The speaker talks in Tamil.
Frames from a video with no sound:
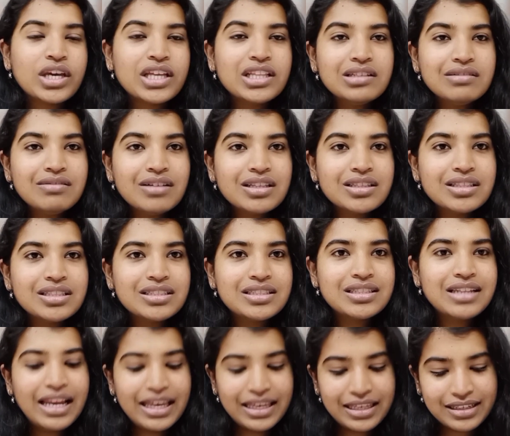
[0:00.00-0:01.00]
இது
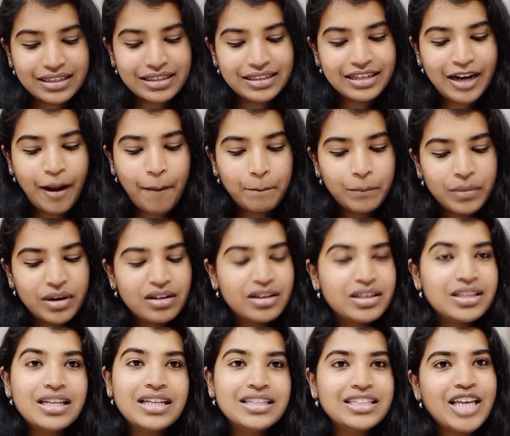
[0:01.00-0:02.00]
வந்துட்டு லைக் நம்ம
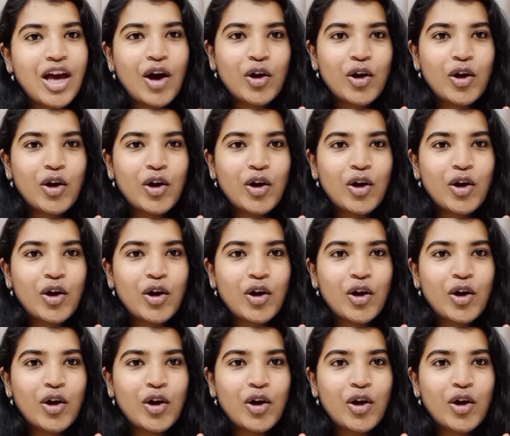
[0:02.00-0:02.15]
இதுலேருந்து